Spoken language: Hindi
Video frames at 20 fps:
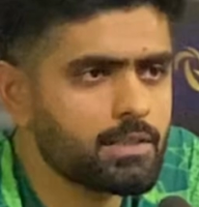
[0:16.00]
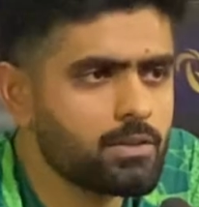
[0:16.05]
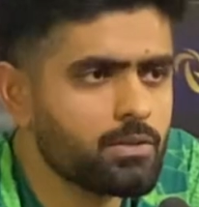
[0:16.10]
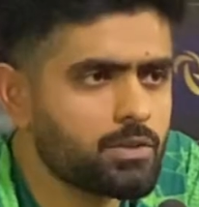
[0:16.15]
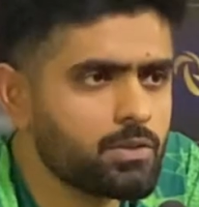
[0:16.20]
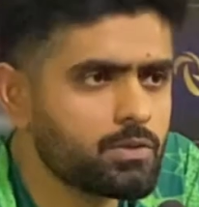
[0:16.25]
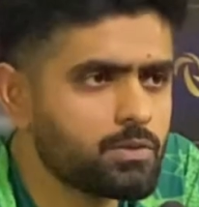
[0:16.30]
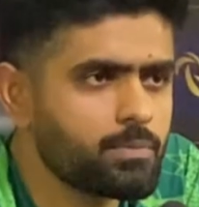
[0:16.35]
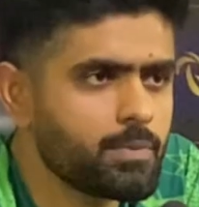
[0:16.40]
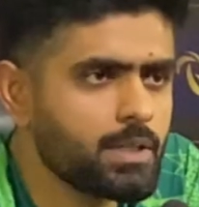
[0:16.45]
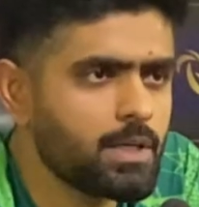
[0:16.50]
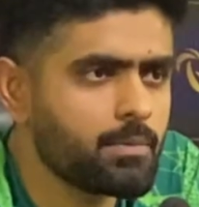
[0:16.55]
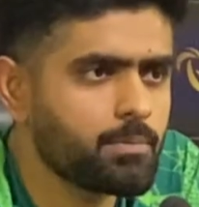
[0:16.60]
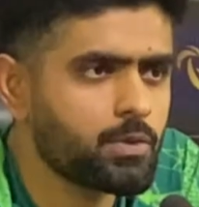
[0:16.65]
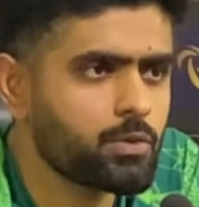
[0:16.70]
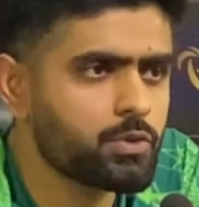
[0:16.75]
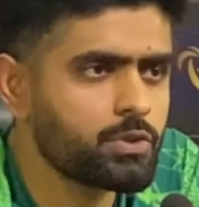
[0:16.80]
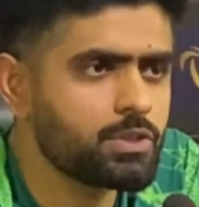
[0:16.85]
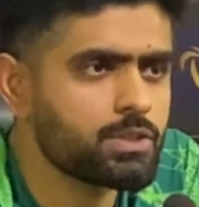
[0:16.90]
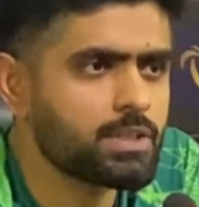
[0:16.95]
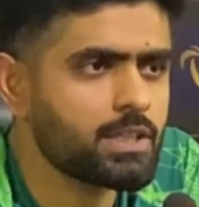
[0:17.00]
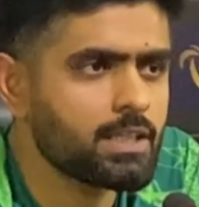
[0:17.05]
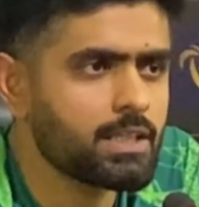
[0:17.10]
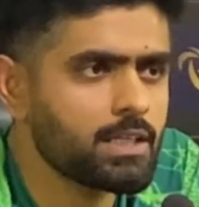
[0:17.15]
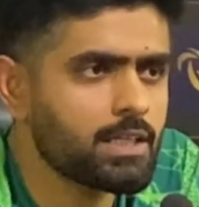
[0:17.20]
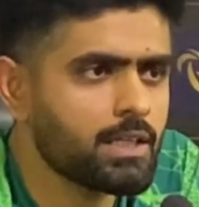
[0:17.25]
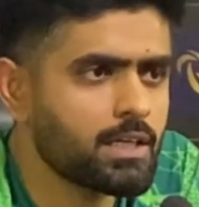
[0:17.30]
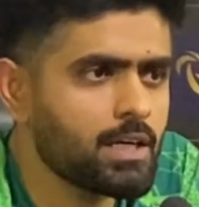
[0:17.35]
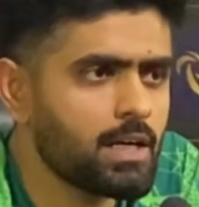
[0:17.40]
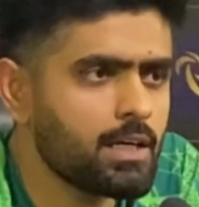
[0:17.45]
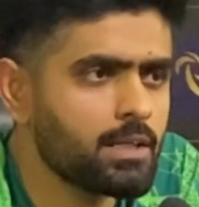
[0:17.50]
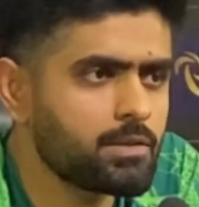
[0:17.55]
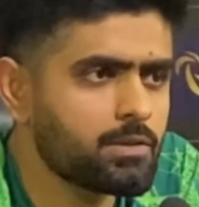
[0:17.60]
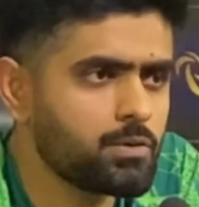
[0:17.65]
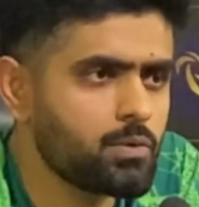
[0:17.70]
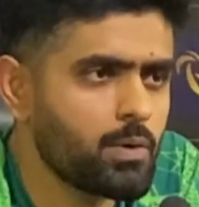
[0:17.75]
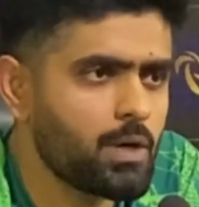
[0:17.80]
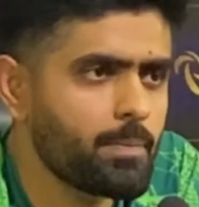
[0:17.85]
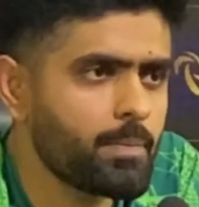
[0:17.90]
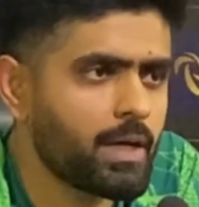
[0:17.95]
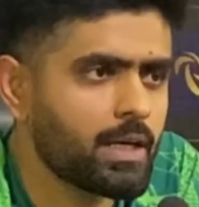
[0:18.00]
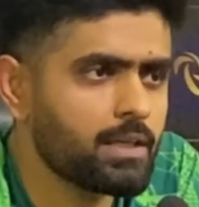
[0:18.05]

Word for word: जो कप्तान है पाकिस्तान क्रिकेट टीम के